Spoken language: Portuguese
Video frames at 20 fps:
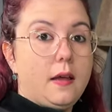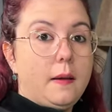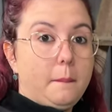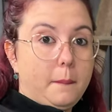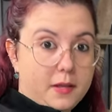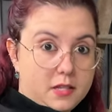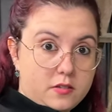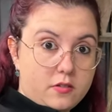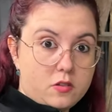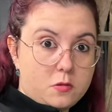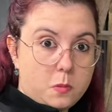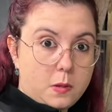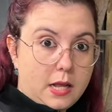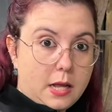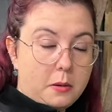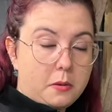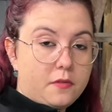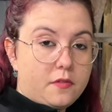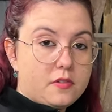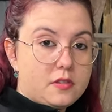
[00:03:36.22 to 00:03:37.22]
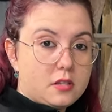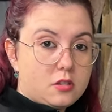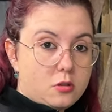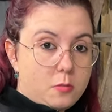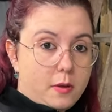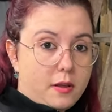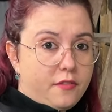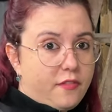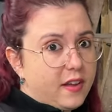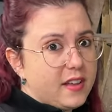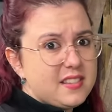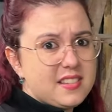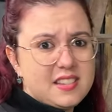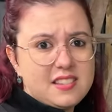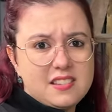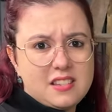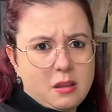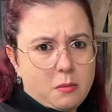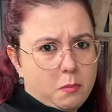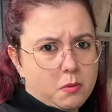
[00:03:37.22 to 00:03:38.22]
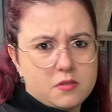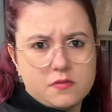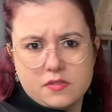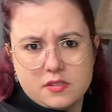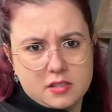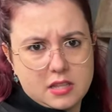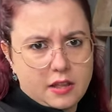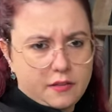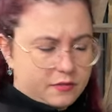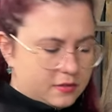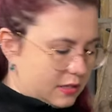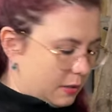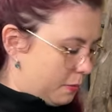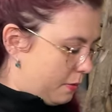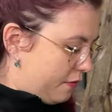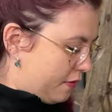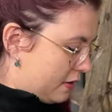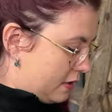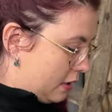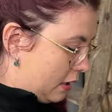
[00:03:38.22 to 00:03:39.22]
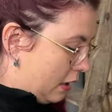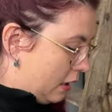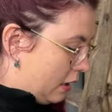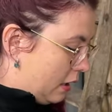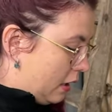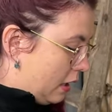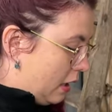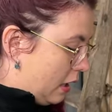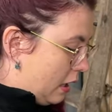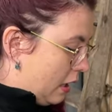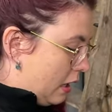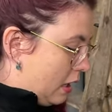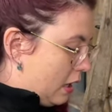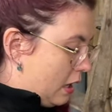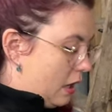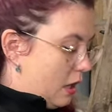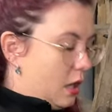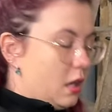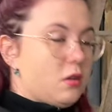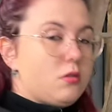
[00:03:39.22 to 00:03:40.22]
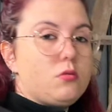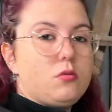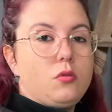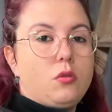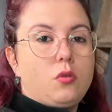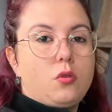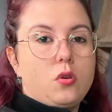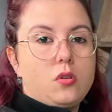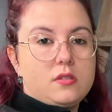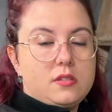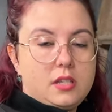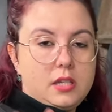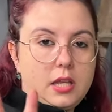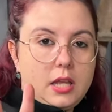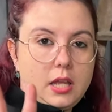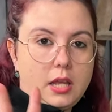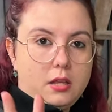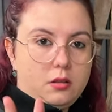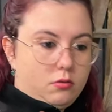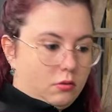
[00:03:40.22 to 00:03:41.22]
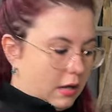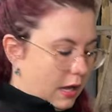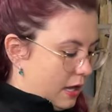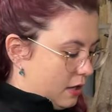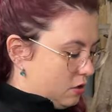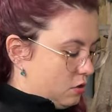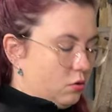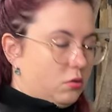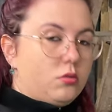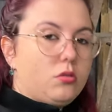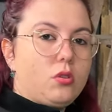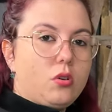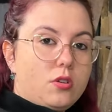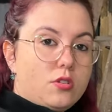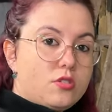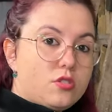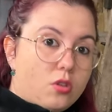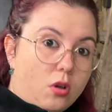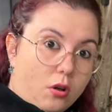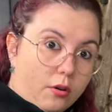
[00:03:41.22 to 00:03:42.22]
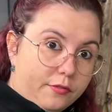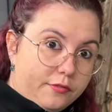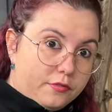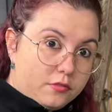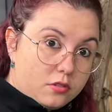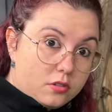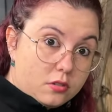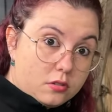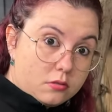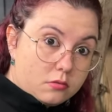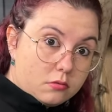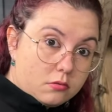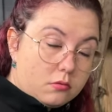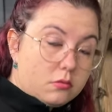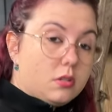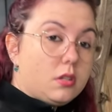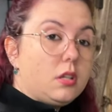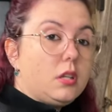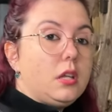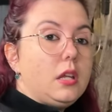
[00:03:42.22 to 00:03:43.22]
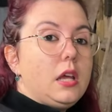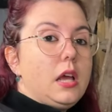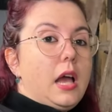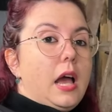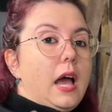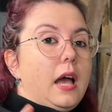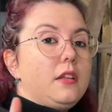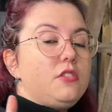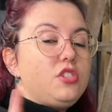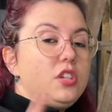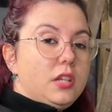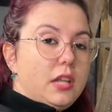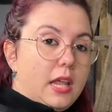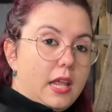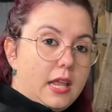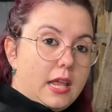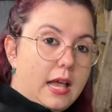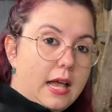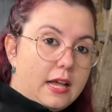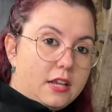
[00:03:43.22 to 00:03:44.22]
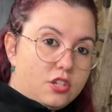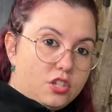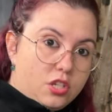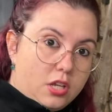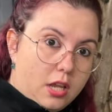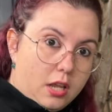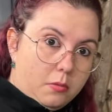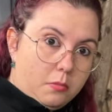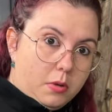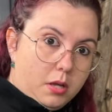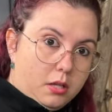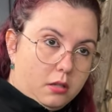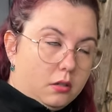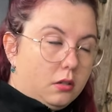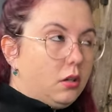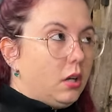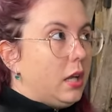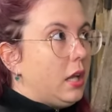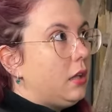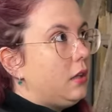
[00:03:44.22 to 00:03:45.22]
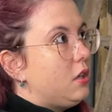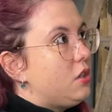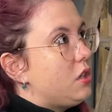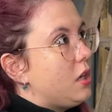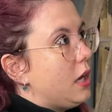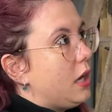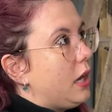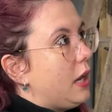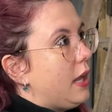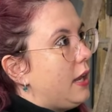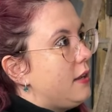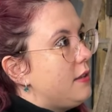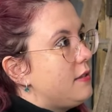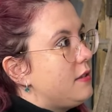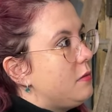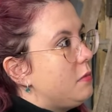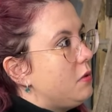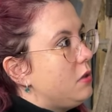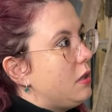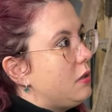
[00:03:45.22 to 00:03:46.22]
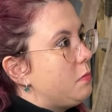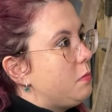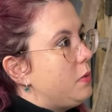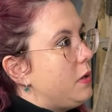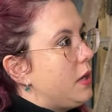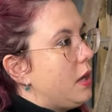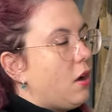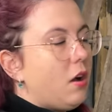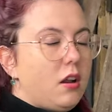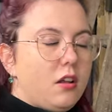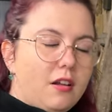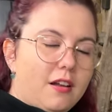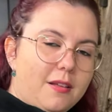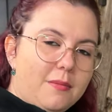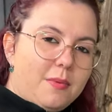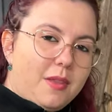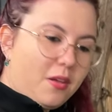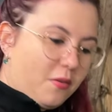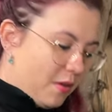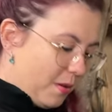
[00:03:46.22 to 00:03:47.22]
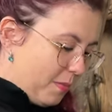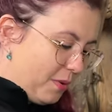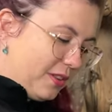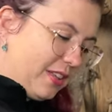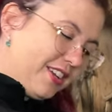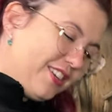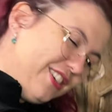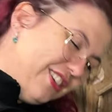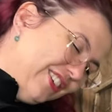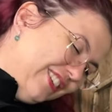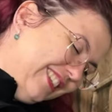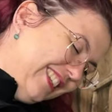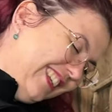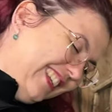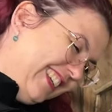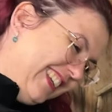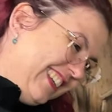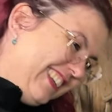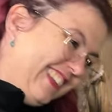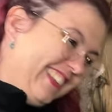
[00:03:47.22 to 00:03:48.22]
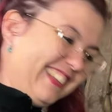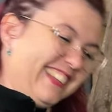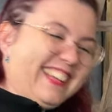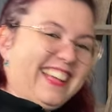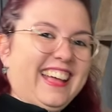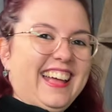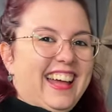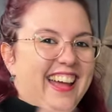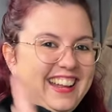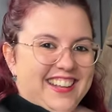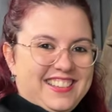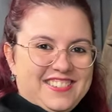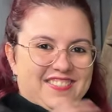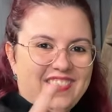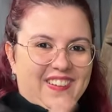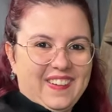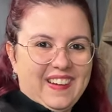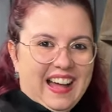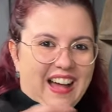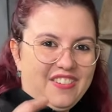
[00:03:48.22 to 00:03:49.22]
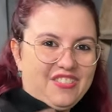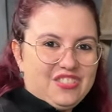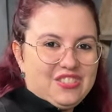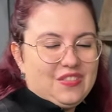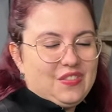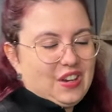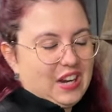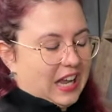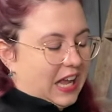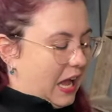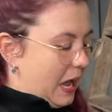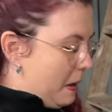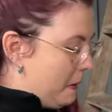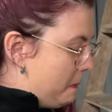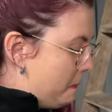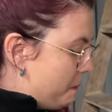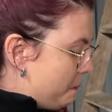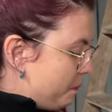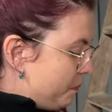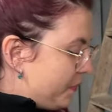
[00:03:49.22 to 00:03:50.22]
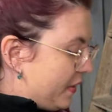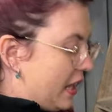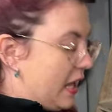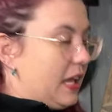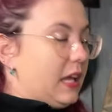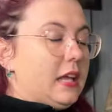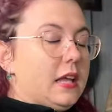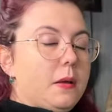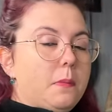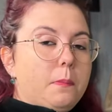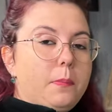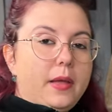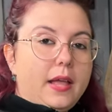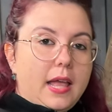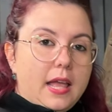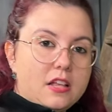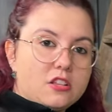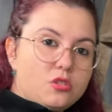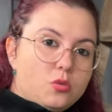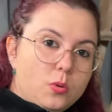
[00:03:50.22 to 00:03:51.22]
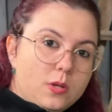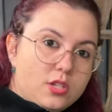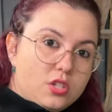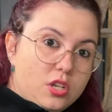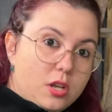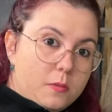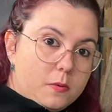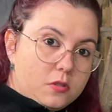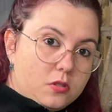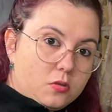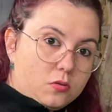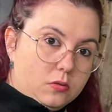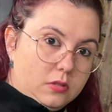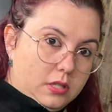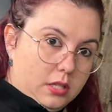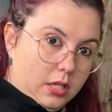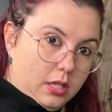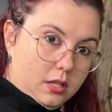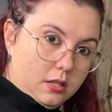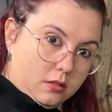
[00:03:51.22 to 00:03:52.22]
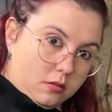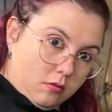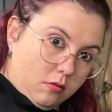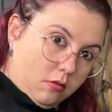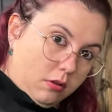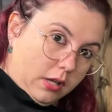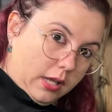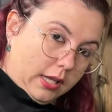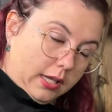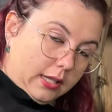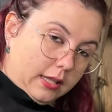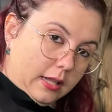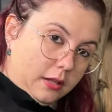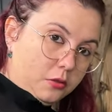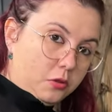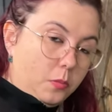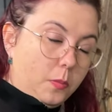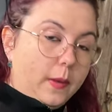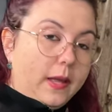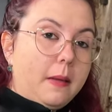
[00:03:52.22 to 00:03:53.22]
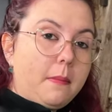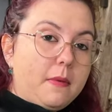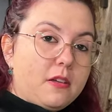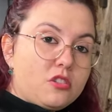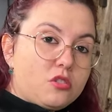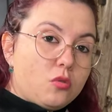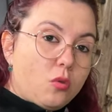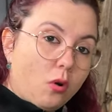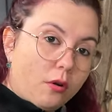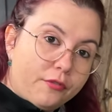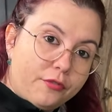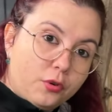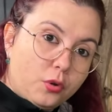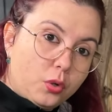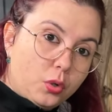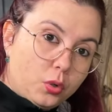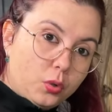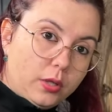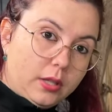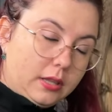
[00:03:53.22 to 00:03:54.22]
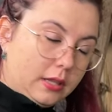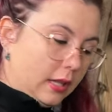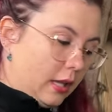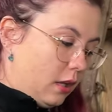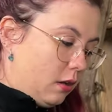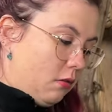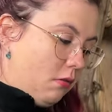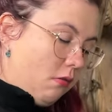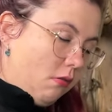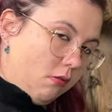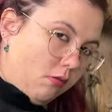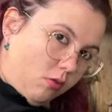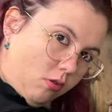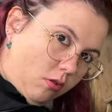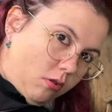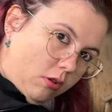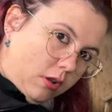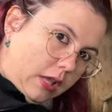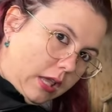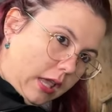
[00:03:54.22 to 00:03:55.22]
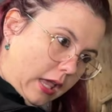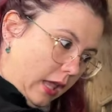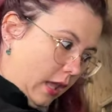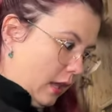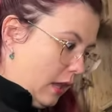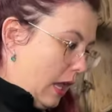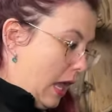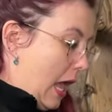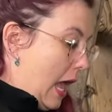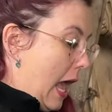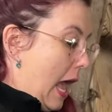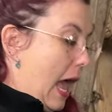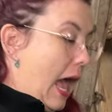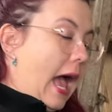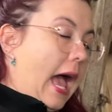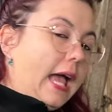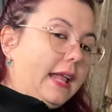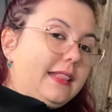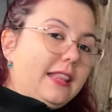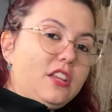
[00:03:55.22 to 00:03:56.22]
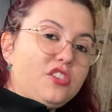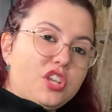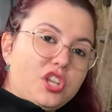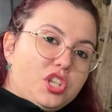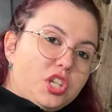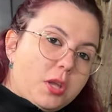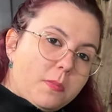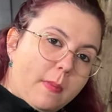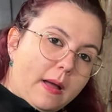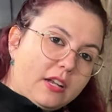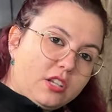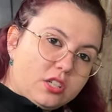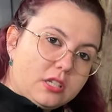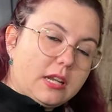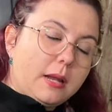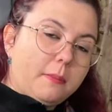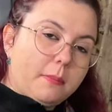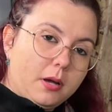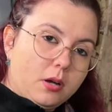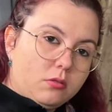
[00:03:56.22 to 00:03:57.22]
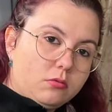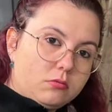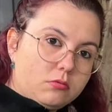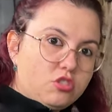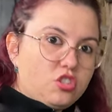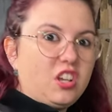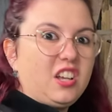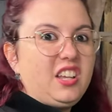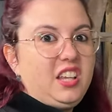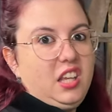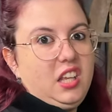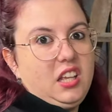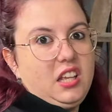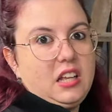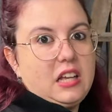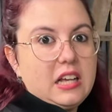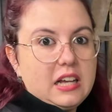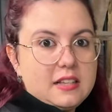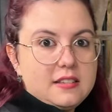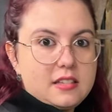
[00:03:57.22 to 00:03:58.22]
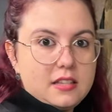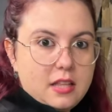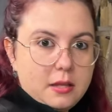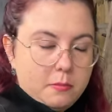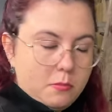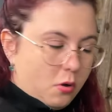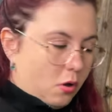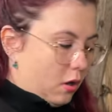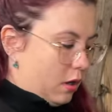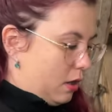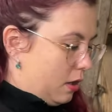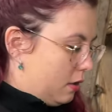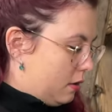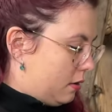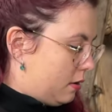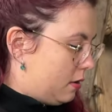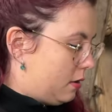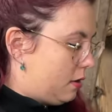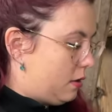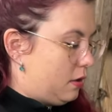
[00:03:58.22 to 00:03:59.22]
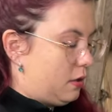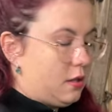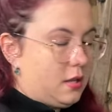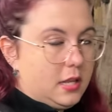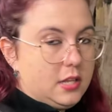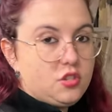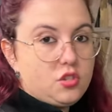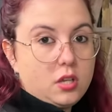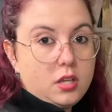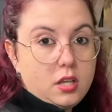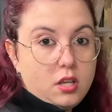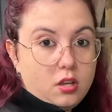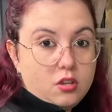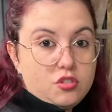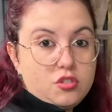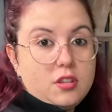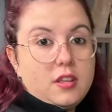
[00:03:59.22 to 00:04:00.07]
Mas vou explicar pra vocês como é que faz, é simples, você deve saber fazer. Eu cozinhei, no caso, dois ovos, Tirei a gema. Olha, eu deixei a clara em cima da pia. Agora que eu lembrei, eu ia botar junto. a gente veio rápido pra cá. Peguei as duas gemas cozidas, coloquei aqui dentro. Peguei mais um ovo cru inteiro, coloquei. Tem gente que bate na mão, só que cansa e demora. Isso aqui, ó, isso